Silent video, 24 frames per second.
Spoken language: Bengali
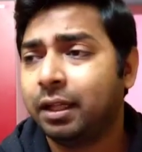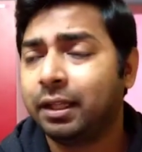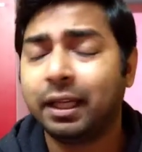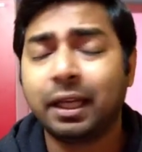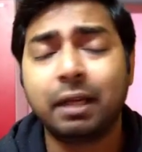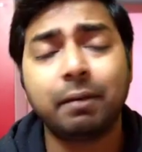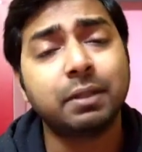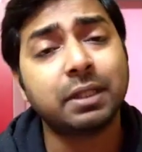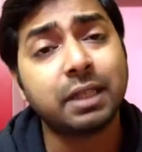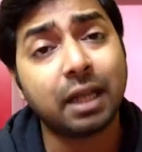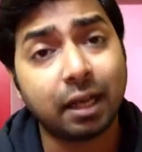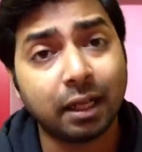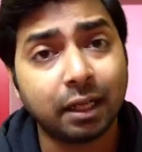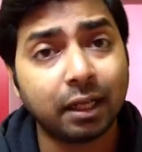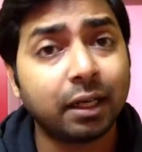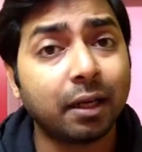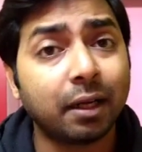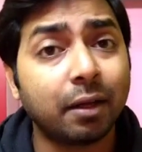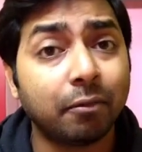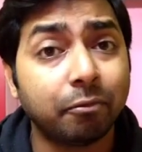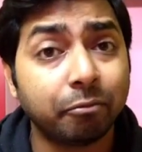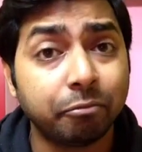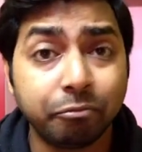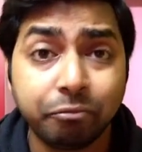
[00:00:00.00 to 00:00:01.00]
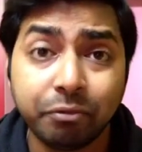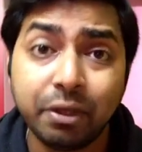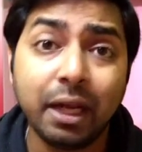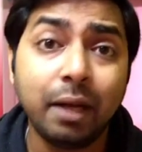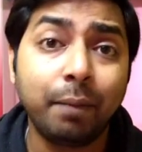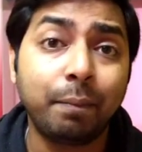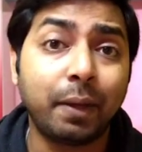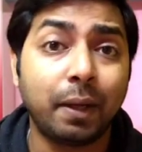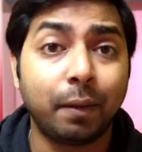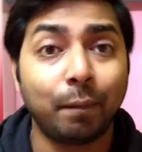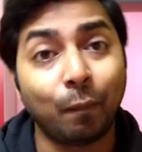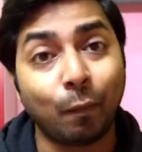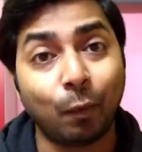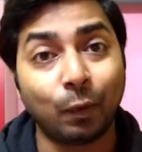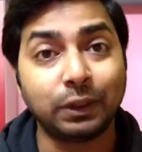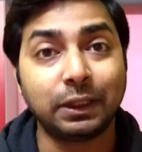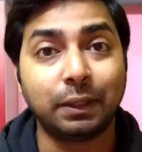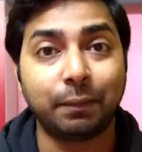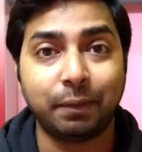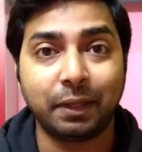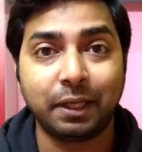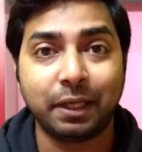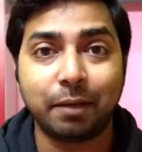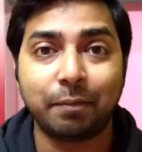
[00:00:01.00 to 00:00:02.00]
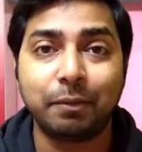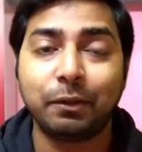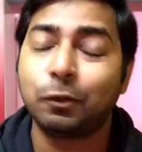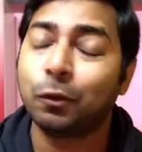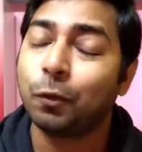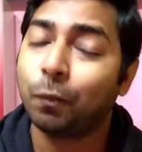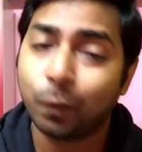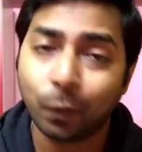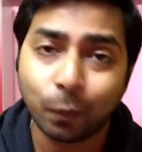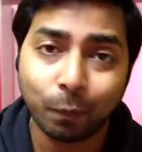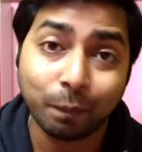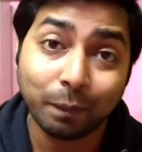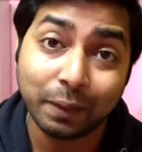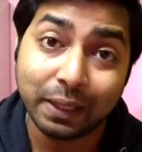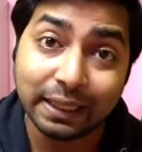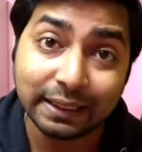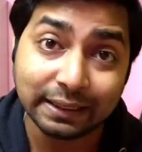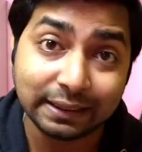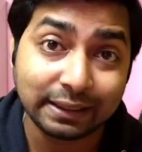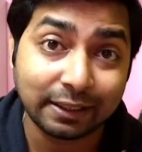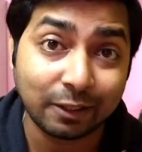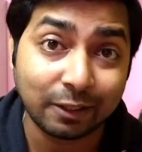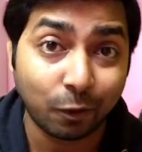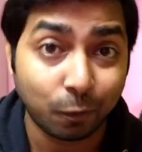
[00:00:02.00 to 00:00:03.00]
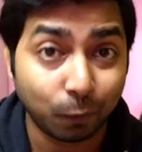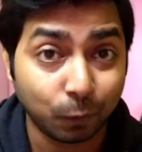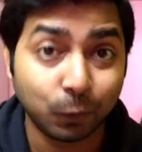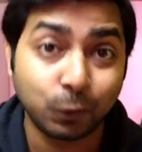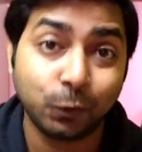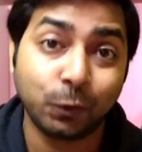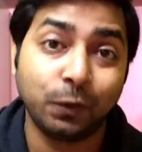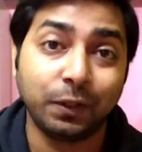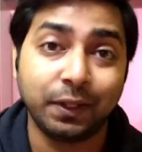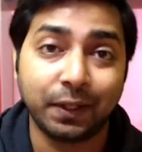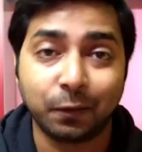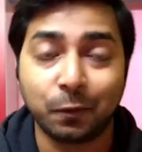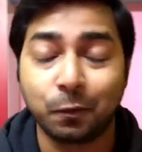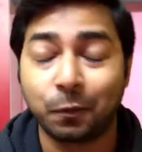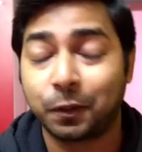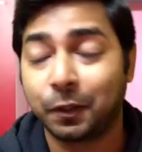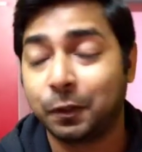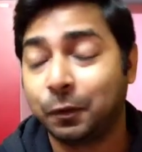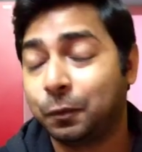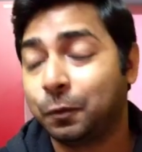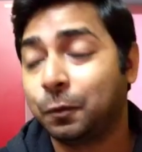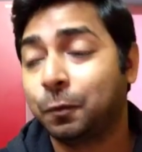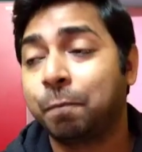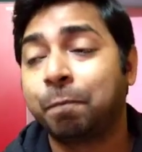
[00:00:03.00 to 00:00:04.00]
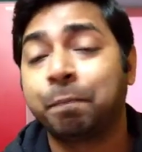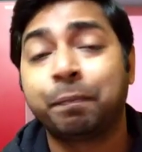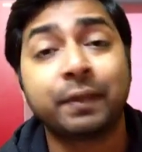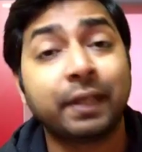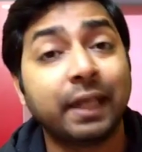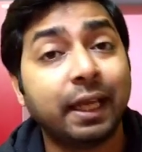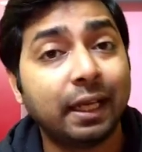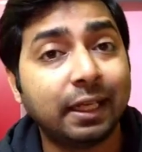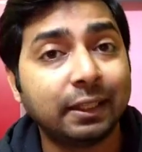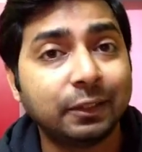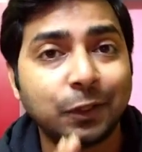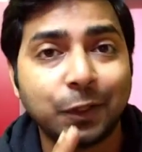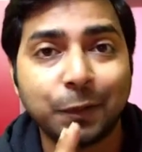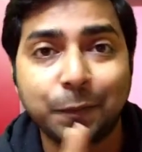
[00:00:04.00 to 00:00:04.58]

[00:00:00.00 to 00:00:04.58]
দেখে বেশ আলাদা একটা ফিল পাই মজা পাই আমি তোমরাও প্লিজ অবশ্যই দেখো কিন্তু এটা